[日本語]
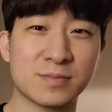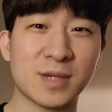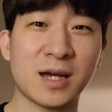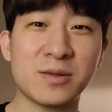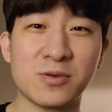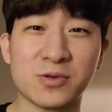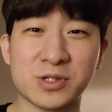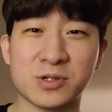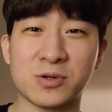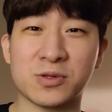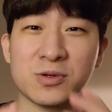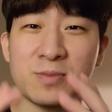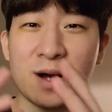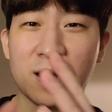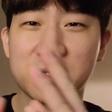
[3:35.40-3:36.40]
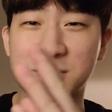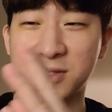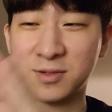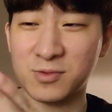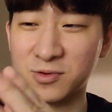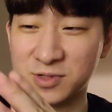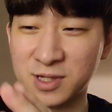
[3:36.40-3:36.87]
何のお仕事を任せて
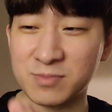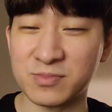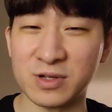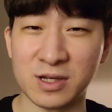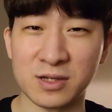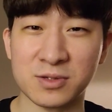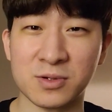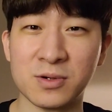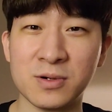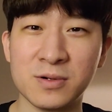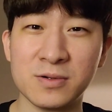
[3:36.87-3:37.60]
も全部いけそう。